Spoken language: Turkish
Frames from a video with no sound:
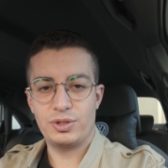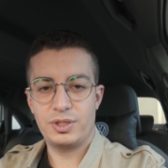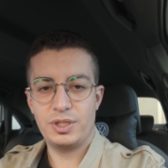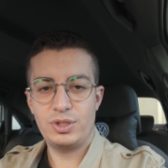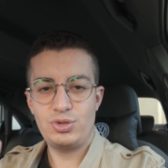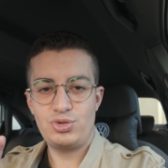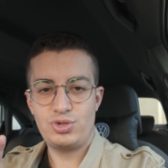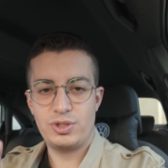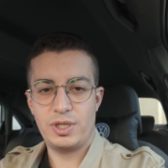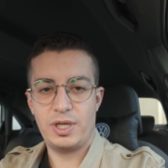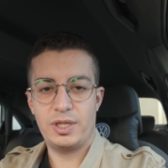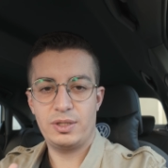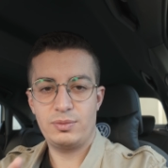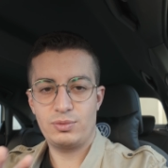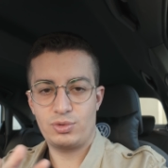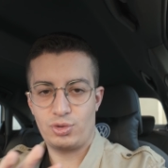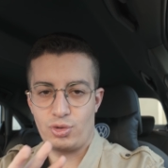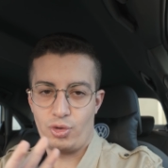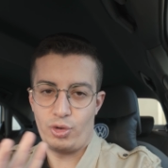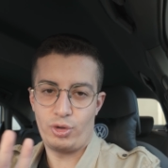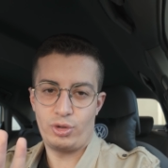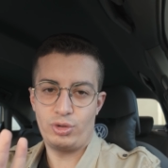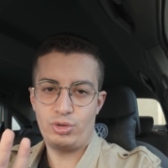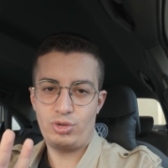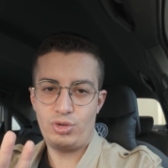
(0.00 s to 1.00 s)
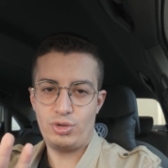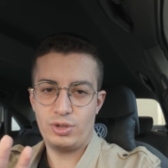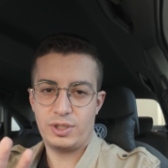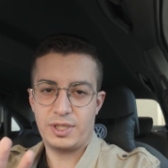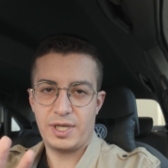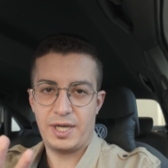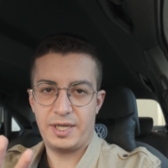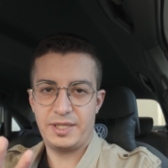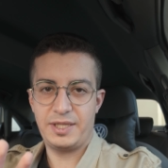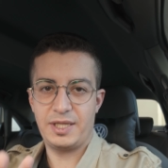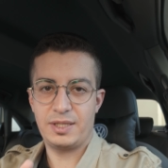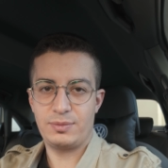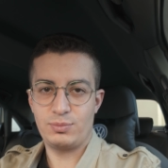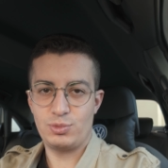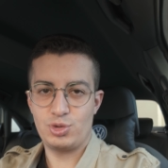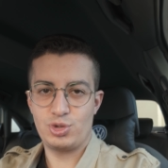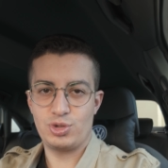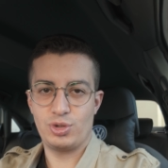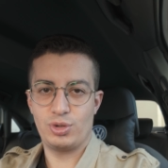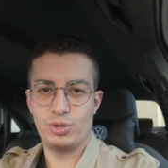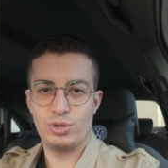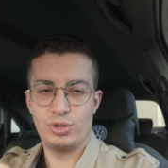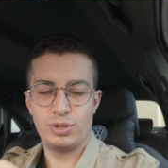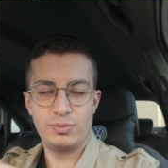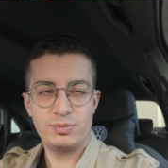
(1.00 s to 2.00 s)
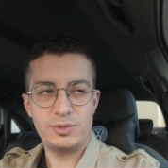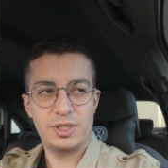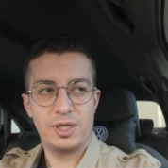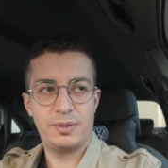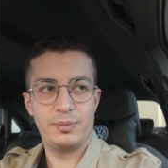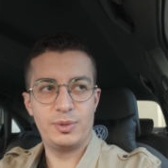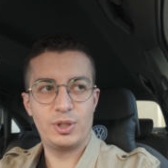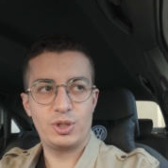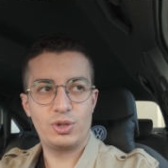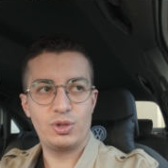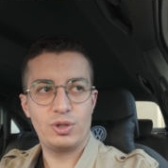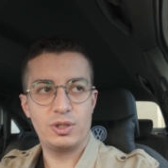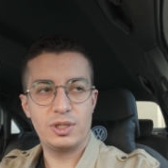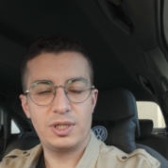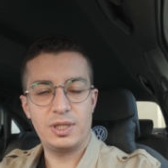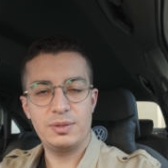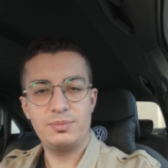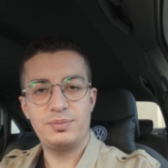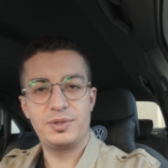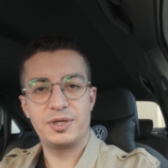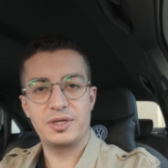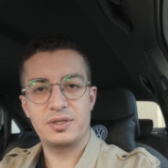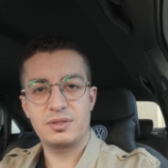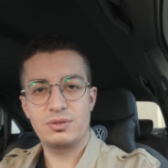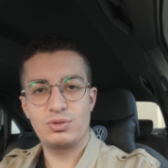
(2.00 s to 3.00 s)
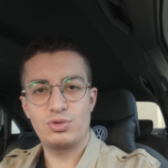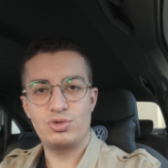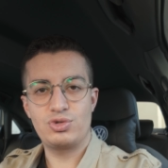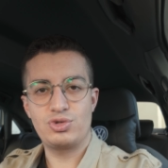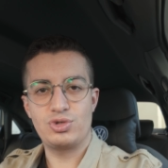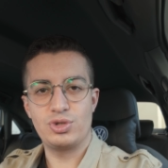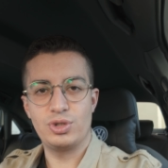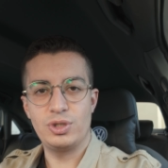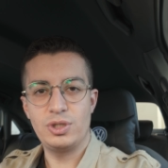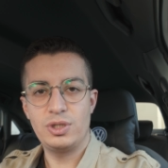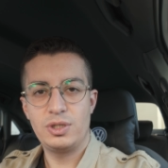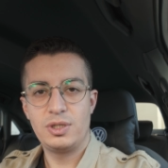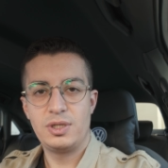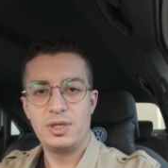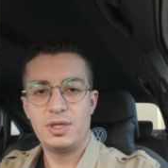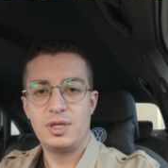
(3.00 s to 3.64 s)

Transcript: videoda şu an görüntüyü kaydetmiş olduğum kamera olan paket 3'ü